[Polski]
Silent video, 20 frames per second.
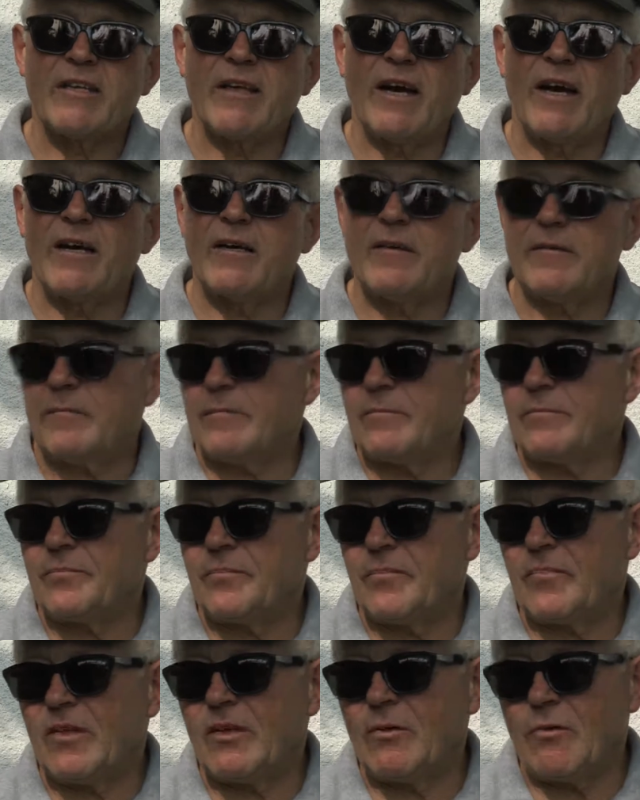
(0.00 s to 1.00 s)
on na. Jest
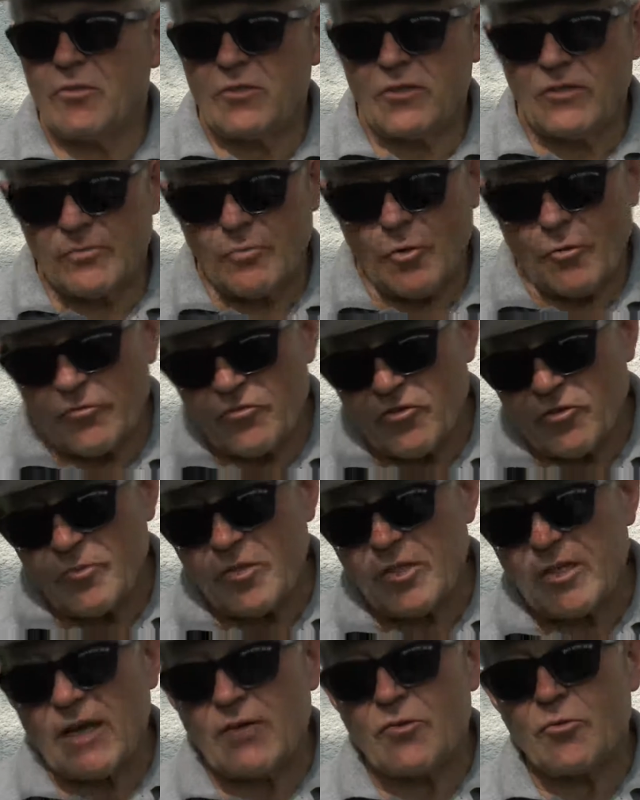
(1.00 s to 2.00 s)
łowczym. On jest łowczym
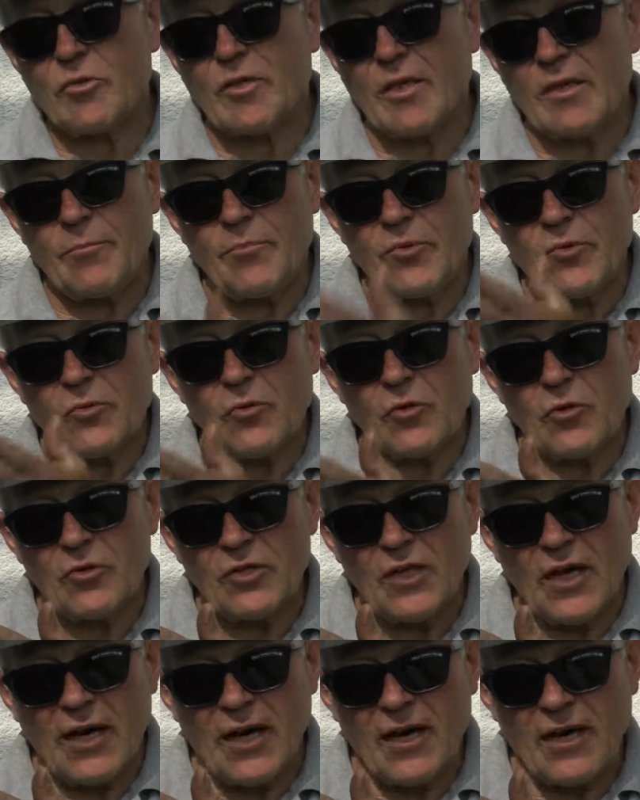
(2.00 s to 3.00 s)
i tak tutaj było
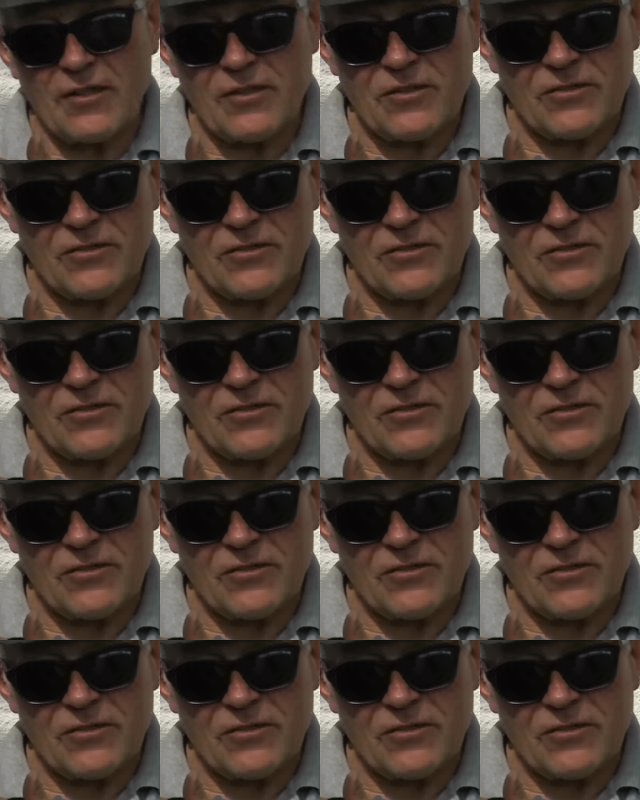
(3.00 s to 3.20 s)
na